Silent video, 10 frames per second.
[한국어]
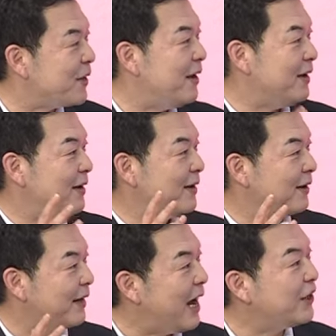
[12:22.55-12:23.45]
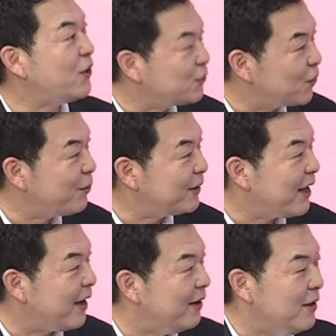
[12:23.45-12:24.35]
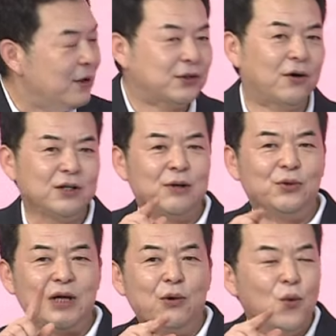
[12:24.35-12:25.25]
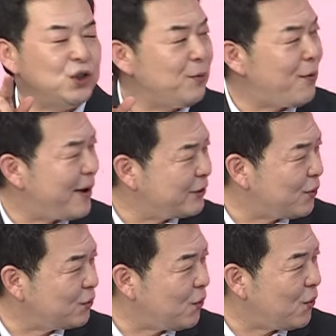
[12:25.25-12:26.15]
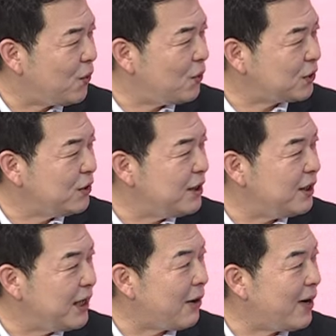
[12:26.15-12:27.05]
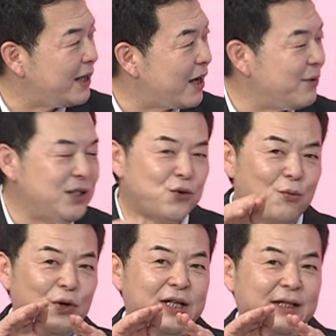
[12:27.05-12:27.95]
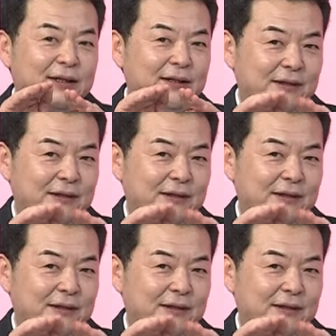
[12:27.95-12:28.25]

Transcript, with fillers: 네. 가격적으로 볼 때 저는 기본적으로 한 55만 원 정도 선이라고 한다면 음. 이 종목에 대한